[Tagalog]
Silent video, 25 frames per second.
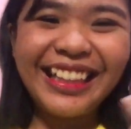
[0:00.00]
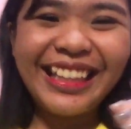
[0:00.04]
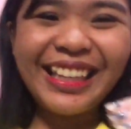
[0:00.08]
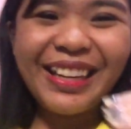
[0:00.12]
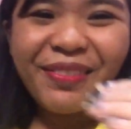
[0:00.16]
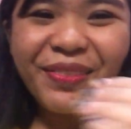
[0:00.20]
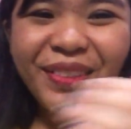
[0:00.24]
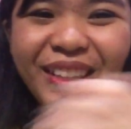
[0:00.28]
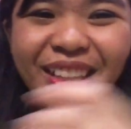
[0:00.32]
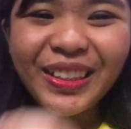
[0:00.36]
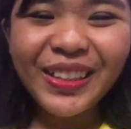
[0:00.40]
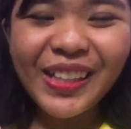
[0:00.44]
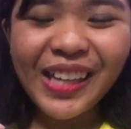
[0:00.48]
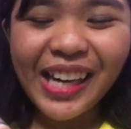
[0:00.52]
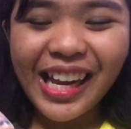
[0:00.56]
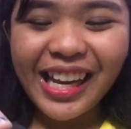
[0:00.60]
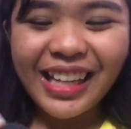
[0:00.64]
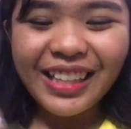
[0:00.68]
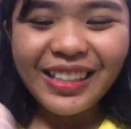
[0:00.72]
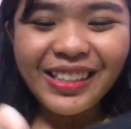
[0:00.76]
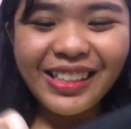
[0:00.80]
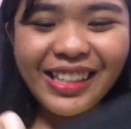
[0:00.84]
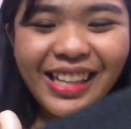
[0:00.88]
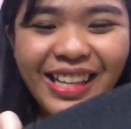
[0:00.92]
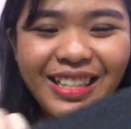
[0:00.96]
hindi
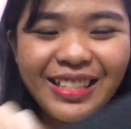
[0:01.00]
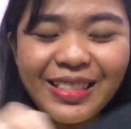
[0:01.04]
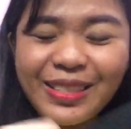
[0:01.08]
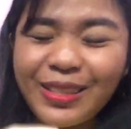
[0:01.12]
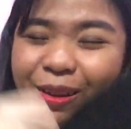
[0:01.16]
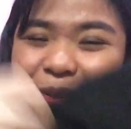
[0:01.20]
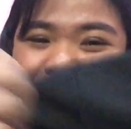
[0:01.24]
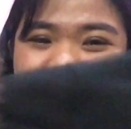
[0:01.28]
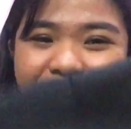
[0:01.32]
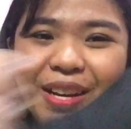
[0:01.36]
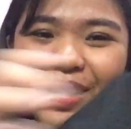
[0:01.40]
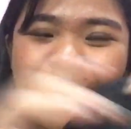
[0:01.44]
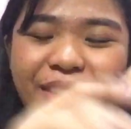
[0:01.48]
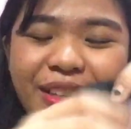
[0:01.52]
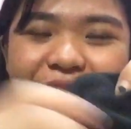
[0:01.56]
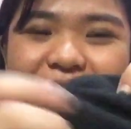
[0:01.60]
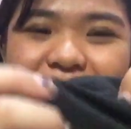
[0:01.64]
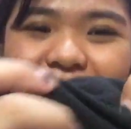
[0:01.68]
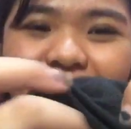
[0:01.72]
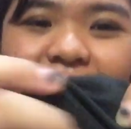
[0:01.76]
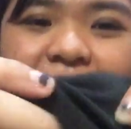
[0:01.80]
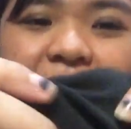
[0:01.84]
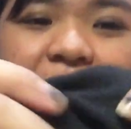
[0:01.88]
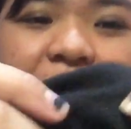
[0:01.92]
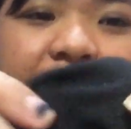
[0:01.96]
napinturahan yung nails ko, pero
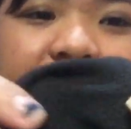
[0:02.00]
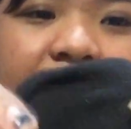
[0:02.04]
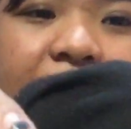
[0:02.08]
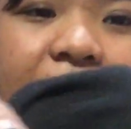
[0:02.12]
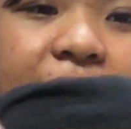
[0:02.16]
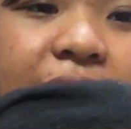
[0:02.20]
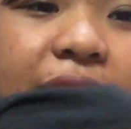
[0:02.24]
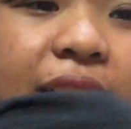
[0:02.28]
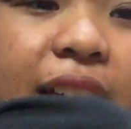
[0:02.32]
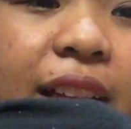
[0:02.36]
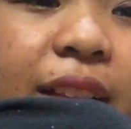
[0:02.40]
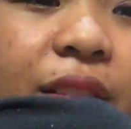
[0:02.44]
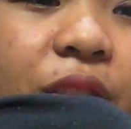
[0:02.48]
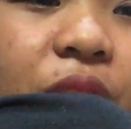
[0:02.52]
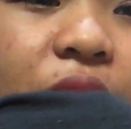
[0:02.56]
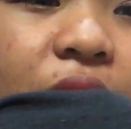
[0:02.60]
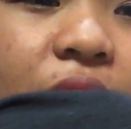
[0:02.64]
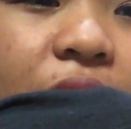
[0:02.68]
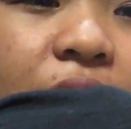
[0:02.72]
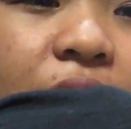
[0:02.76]
yun. Ayan.